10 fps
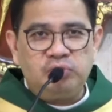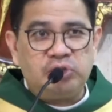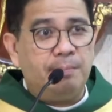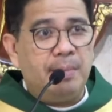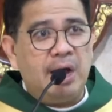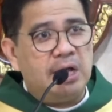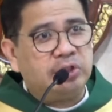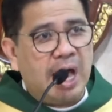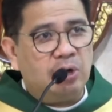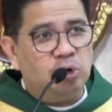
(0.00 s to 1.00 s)
sa mga
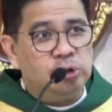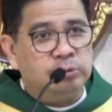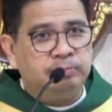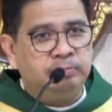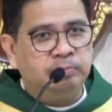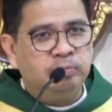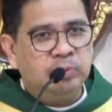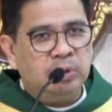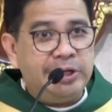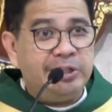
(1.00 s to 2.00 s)
taong
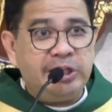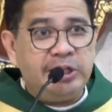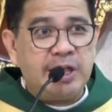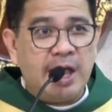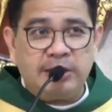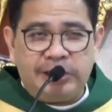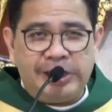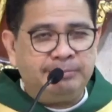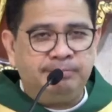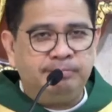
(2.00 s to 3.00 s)
hindi
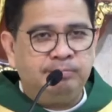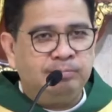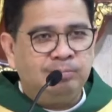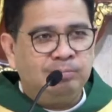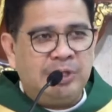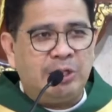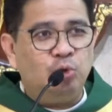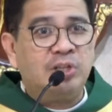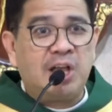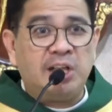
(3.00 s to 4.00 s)
natin
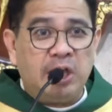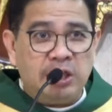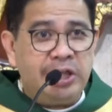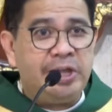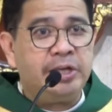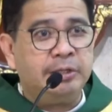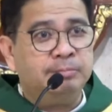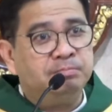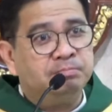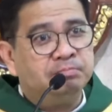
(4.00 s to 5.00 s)
ganun
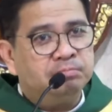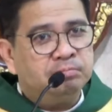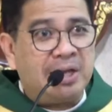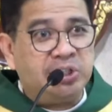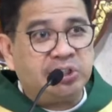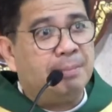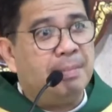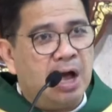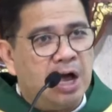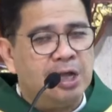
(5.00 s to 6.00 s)
kadaling
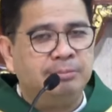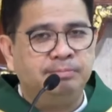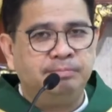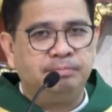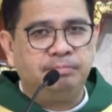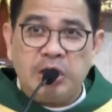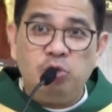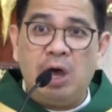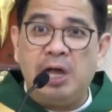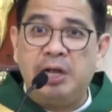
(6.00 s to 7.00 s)
pakisamahan.
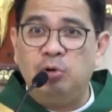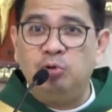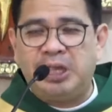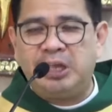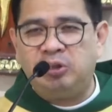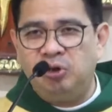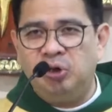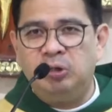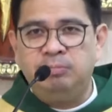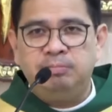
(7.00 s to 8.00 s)
Ngayong araw na
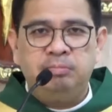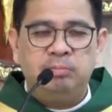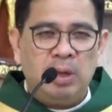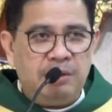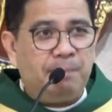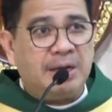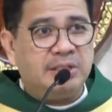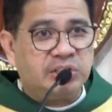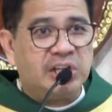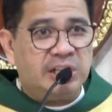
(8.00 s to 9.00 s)
ito,
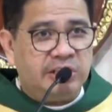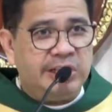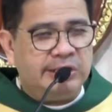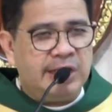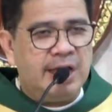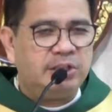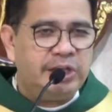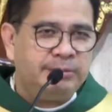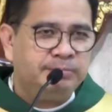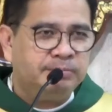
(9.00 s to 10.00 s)
ipagdasal din natin